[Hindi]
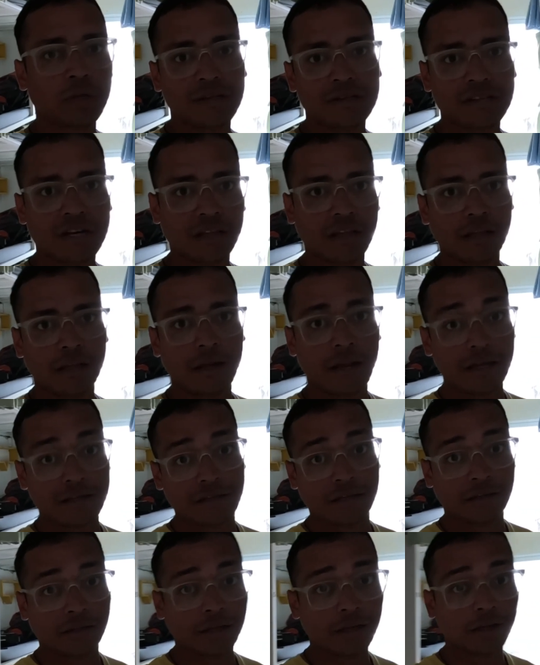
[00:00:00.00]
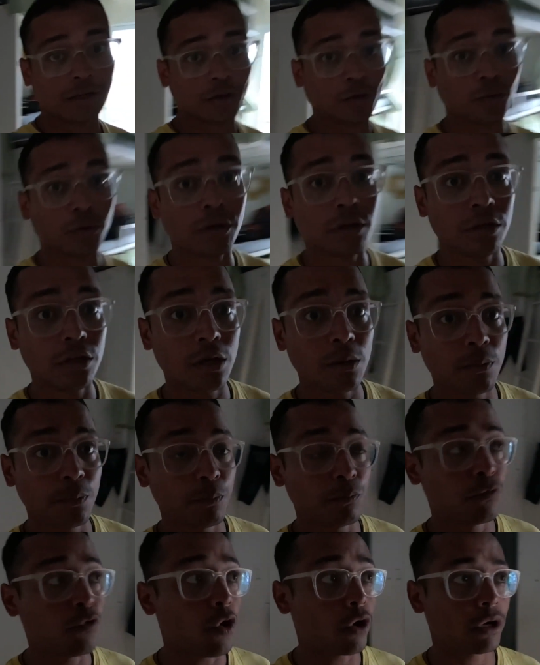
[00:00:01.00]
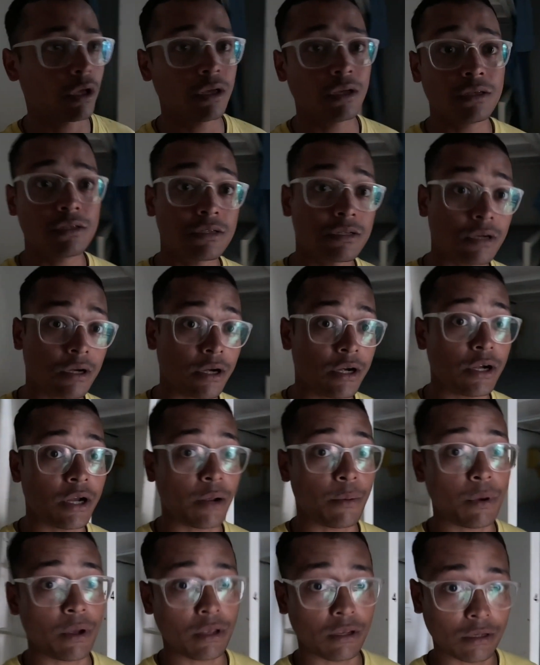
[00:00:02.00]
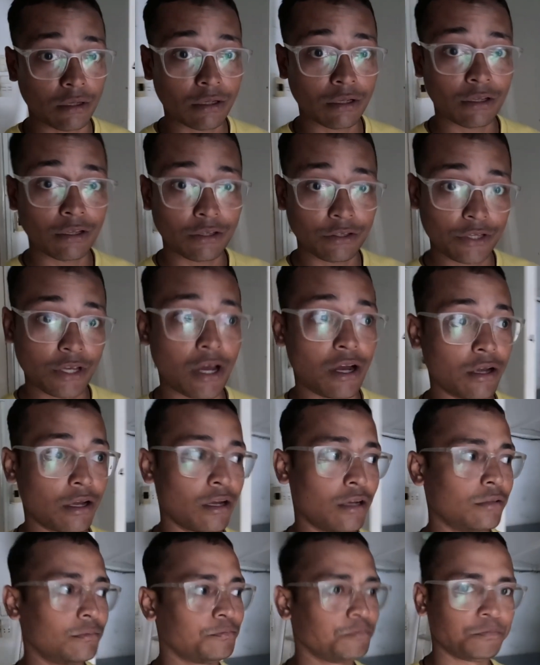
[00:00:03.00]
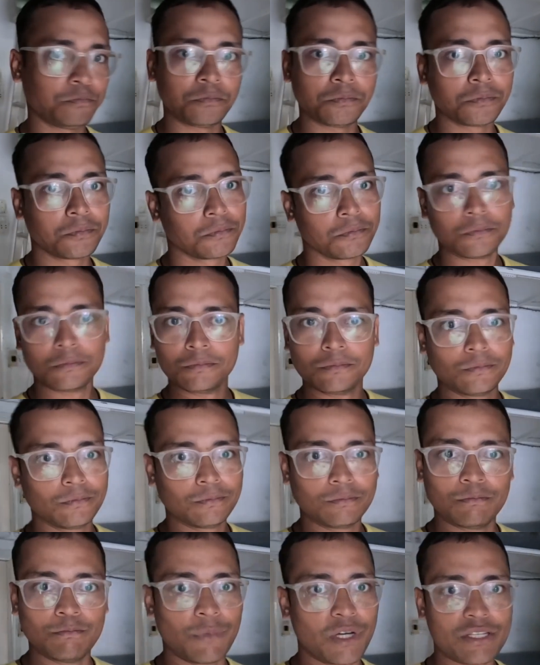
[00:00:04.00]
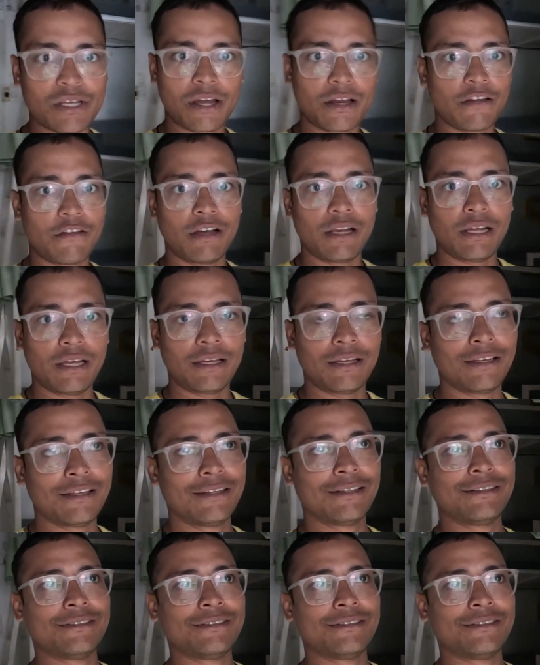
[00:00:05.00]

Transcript: तीन चार दिन रह सकते हैं क्योंकि ये वॉकिंग स्ट्रीट है भाई यहाँ का मज़ा आने वाला है